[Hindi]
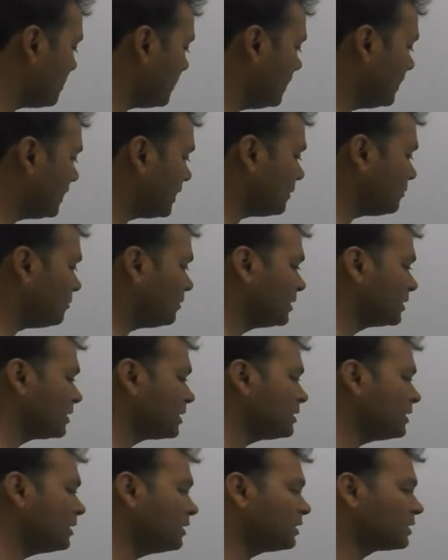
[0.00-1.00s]
प्रिंट है
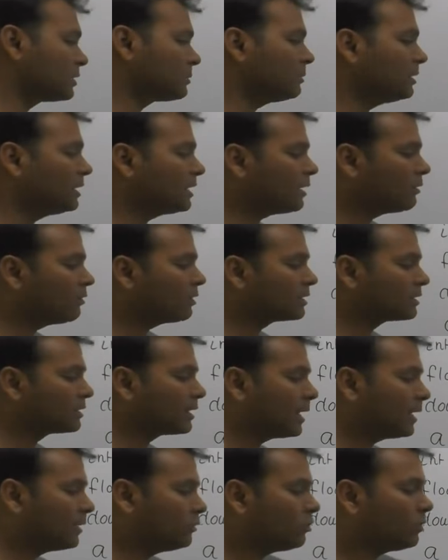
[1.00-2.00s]
फंक्शन से डिस्प्ले क्या होगा
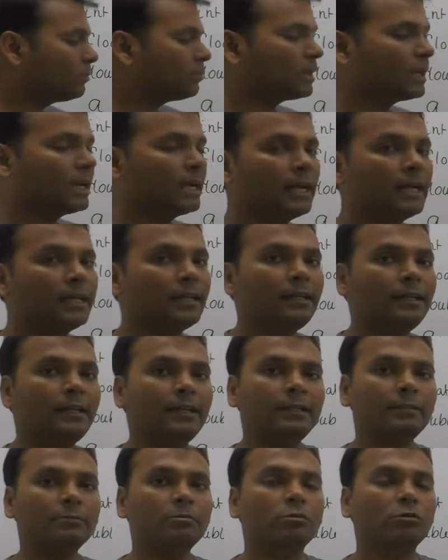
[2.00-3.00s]
साइज ऑफ कैर
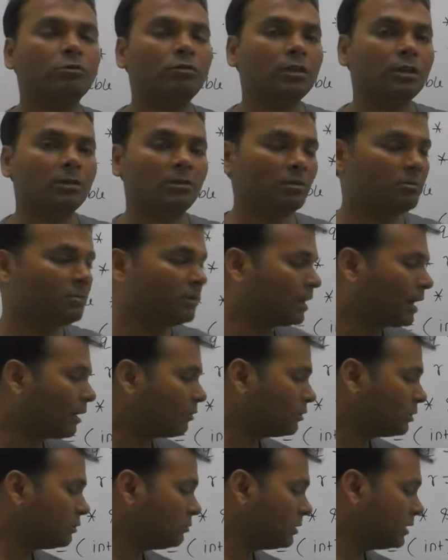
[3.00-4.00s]
इंट फ्लोट डबल
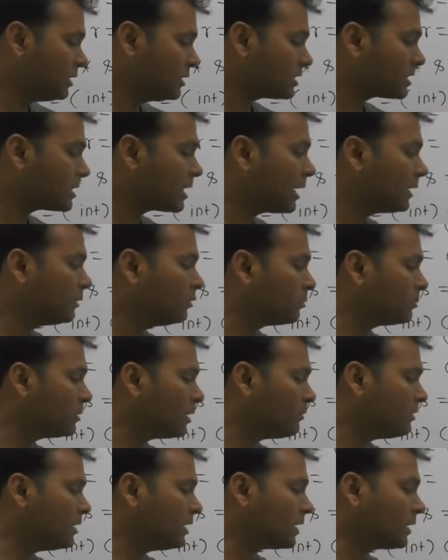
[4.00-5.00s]
विदाउट यूजिंग साइज ऑफ
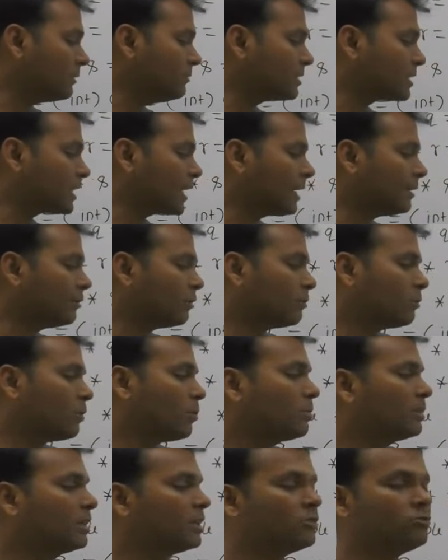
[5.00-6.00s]
या मैंने कहीं साइज ऑफ
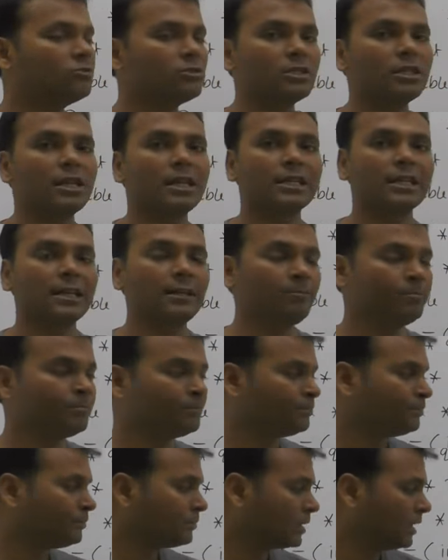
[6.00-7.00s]
ऑपरेटर यूज किया क्या
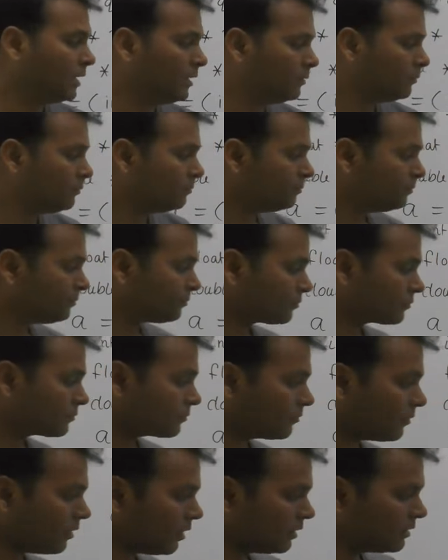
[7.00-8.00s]
नहीं
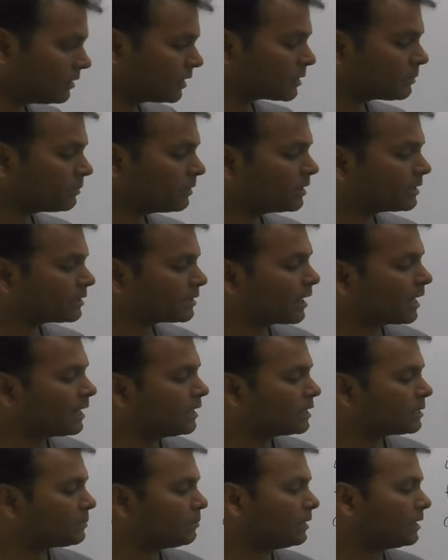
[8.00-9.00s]
जस्ट मैंने
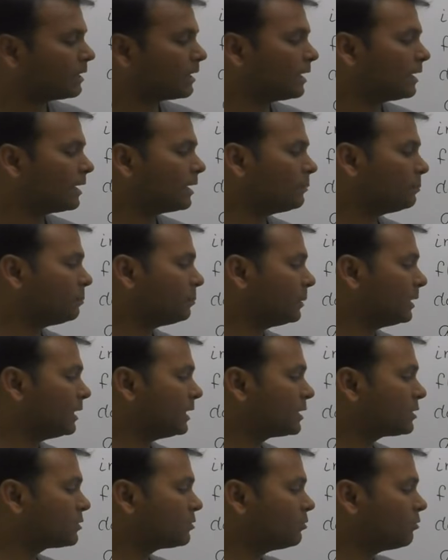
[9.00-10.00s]
साइड डिस्प्ले कराया है
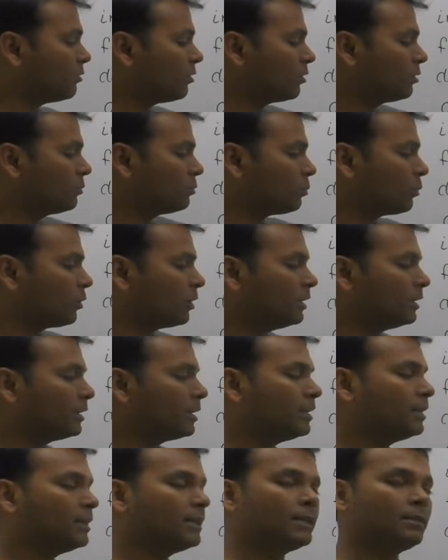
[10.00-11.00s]
बेस्ड ऑन
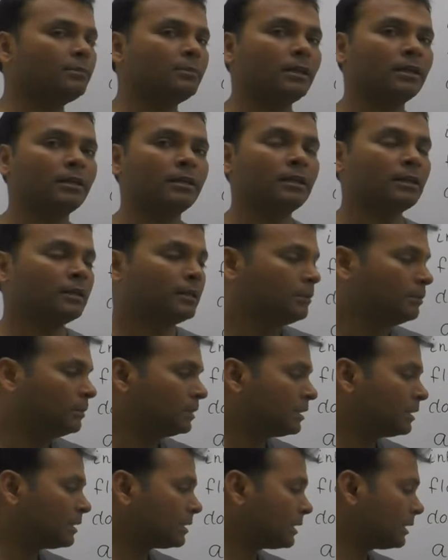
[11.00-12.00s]
पॉइंटर इंक्रीमेंट
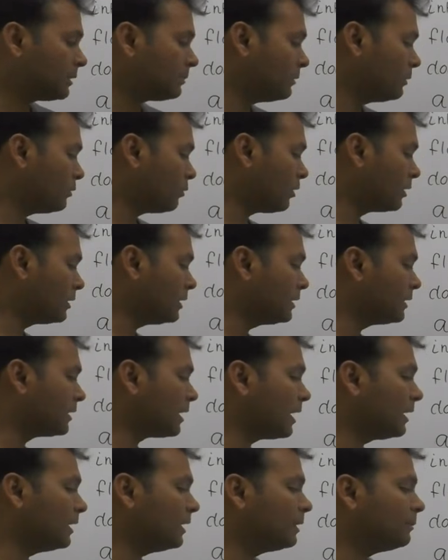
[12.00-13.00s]
मीन्स इस केस में लॉजिक
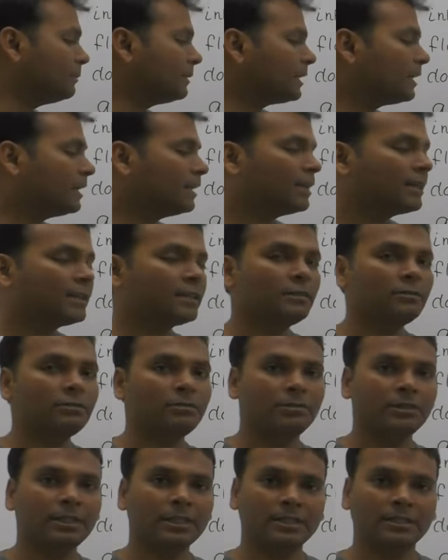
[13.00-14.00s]
डायनेमिक है ना कि
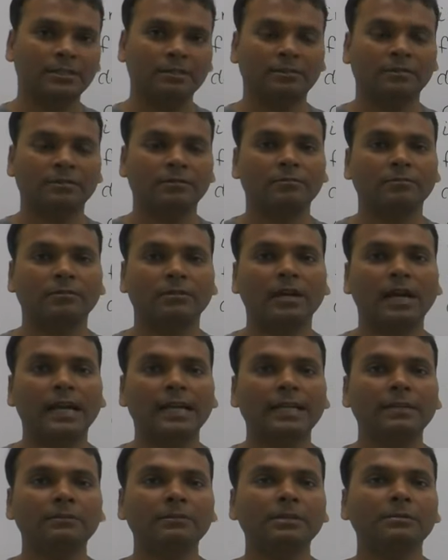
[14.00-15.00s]
फिक्स्ड
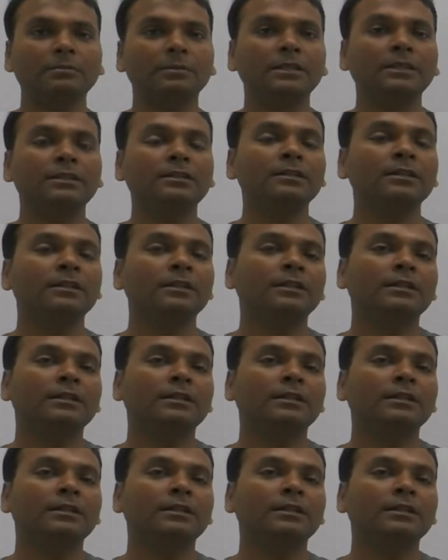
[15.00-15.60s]
डायनेमिक मीन्स